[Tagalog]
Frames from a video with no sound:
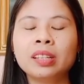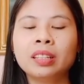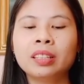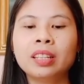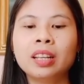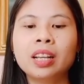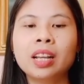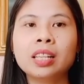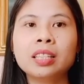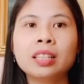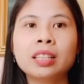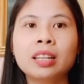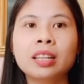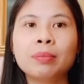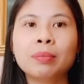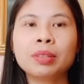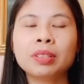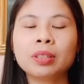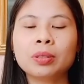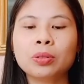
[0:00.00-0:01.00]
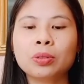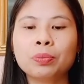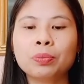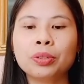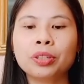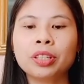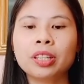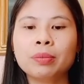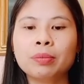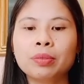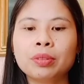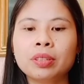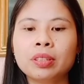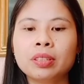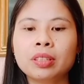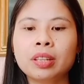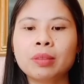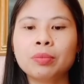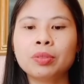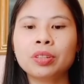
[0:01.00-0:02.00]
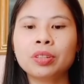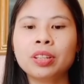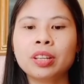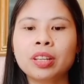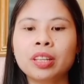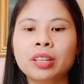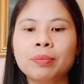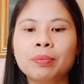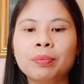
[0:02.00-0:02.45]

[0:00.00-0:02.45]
Dagan salamat sa support ni mo sis MG Dayem.